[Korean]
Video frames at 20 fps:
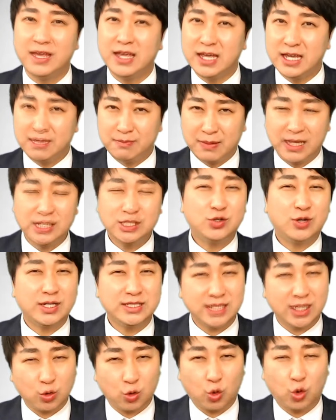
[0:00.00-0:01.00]

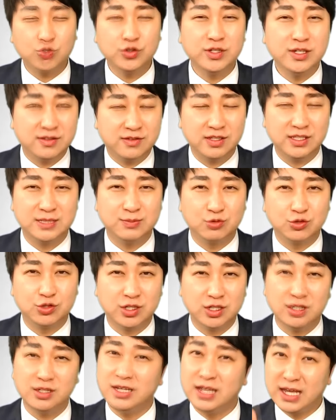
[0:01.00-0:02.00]
매출화재 코드 있으신
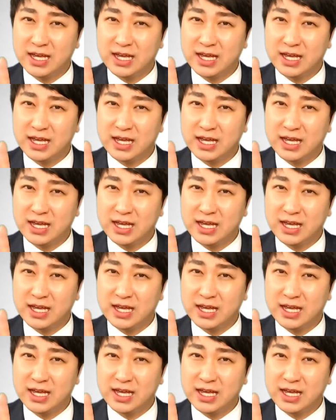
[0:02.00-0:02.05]
분들은